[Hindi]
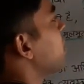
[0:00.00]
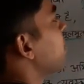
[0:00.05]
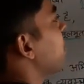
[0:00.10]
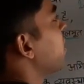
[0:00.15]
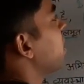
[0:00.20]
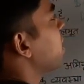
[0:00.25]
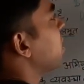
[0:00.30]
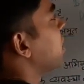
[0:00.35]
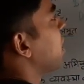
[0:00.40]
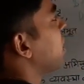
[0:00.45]
के
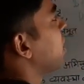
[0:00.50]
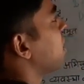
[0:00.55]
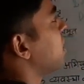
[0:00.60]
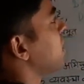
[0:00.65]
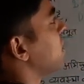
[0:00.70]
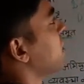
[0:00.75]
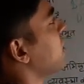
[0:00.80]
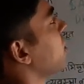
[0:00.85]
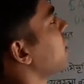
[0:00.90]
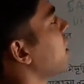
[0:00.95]
बाद
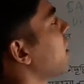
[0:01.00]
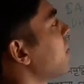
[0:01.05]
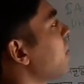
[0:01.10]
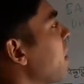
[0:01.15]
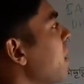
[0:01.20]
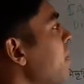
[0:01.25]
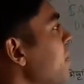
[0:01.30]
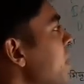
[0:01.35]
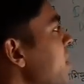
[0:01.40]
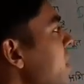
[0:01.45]
इकतालीस अब
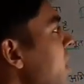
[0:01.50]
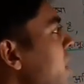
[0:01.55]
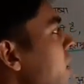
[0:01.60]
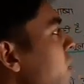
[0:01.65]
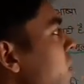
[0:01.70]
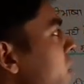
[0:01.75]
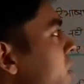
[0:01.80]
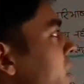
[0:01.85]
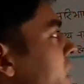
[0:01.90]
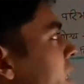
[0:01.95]
ग्राम
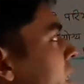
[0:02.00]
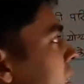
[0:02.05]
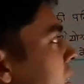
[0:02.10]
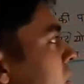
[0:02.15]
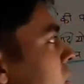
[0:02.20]
पंचायतों का संगठन